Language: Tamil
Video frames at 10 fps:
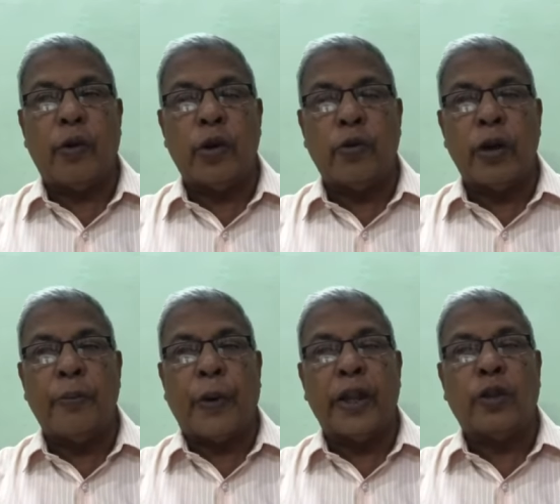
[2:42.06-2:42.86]

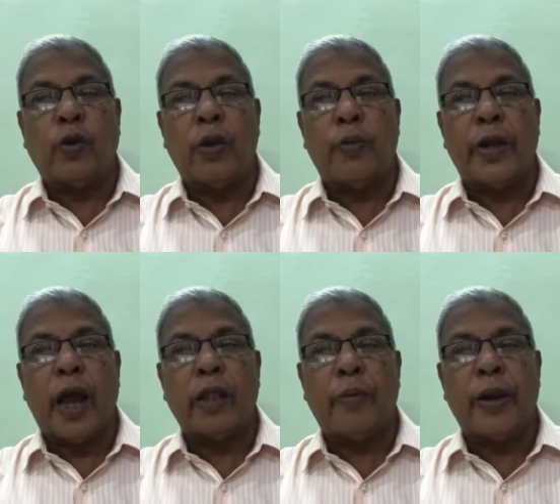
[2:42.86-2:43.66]
ஒருவனும் பறித்து கொள்ள
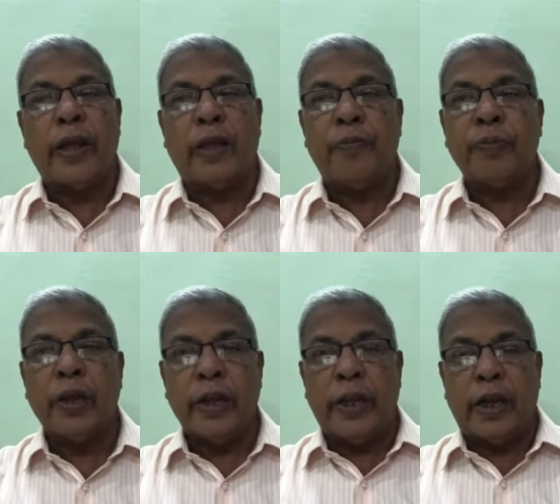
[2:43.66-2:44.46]
முடியாதபடிக்கு
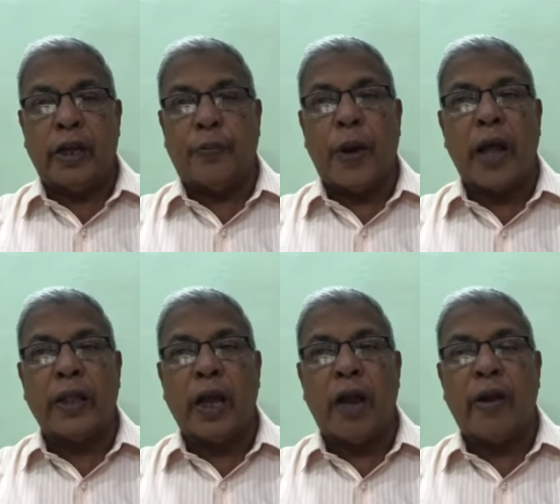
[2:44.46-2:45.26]
நீர் எங்களுக்கு
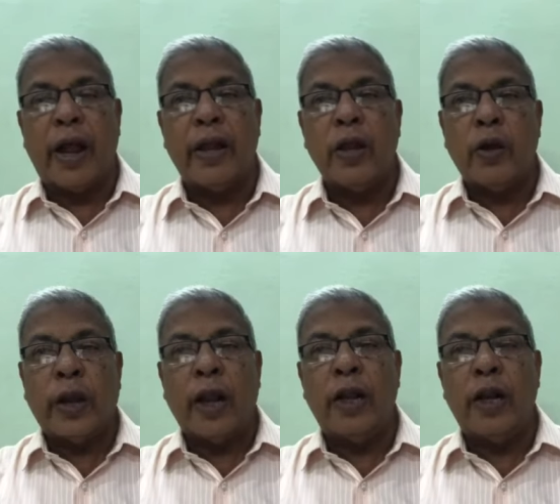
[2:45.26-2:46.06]
பாதுகாவனாய்
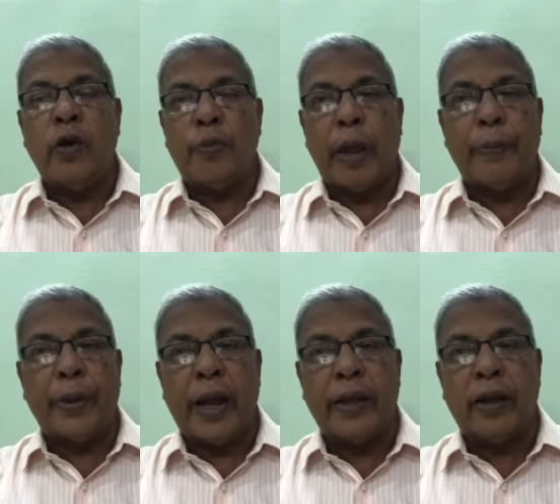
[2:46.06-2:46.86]
நல்ல ஒரு
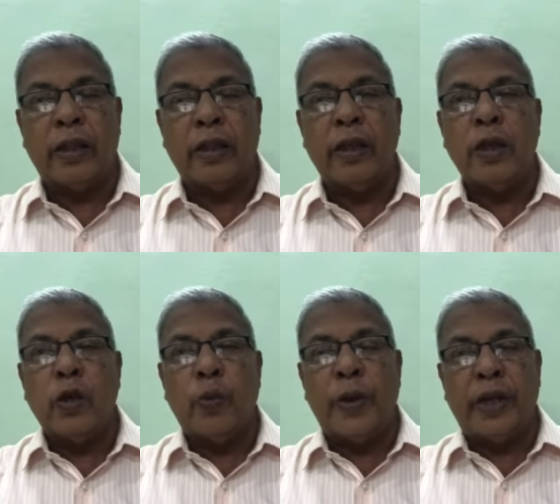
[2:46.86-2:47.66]
மேய்ப்பனாய் இருந்து
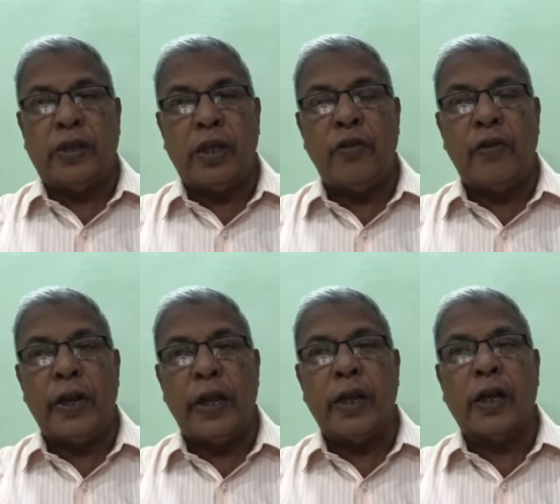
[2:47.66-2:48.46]
உங்களுடைய
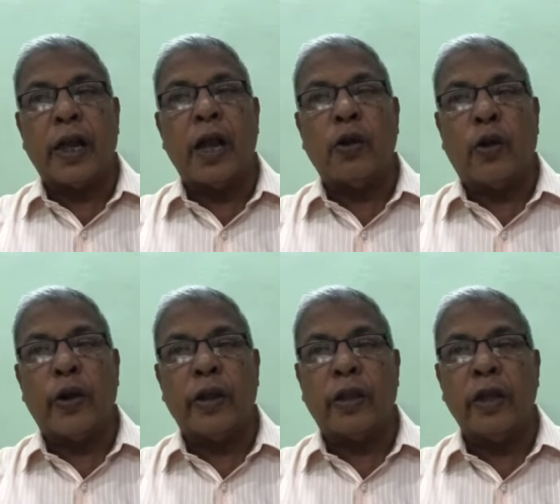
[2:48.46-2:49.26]
ஜீவனையை எங்களுக்காக
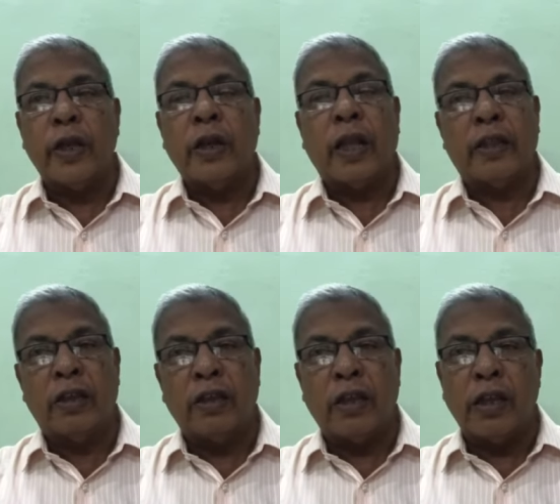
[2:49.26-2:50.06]
கொடுத்து அந்த
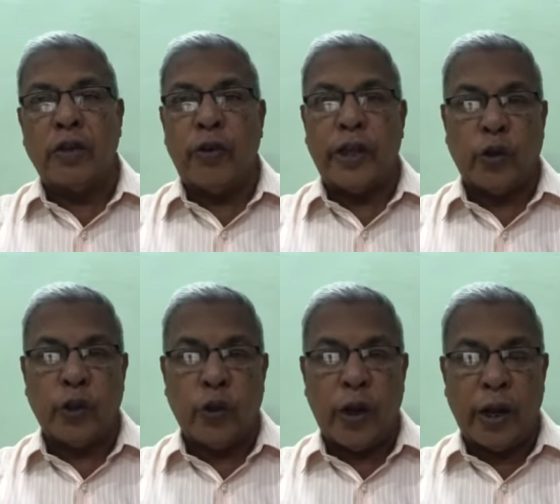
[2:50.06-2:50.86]
நித்திய ஜீவனை
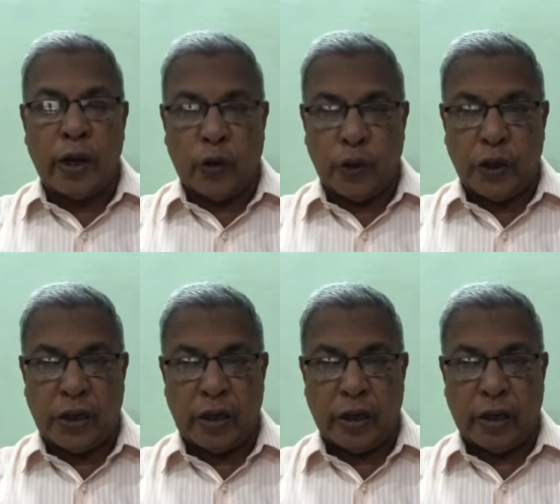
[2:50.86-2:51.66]
சேர்ந்து கொள்ள எங்களுக்கு உதவி
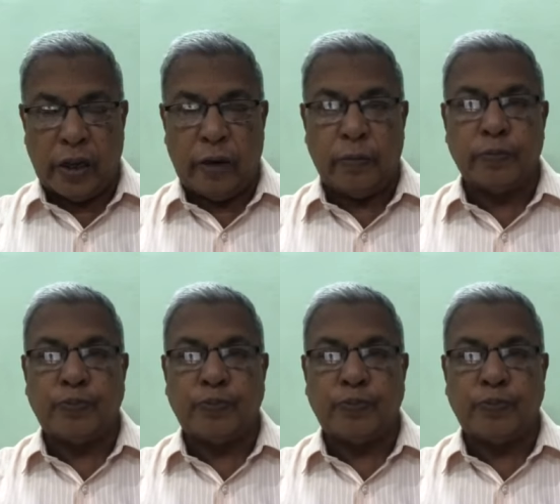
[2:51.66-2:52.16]
செய்திருக்கிறேன்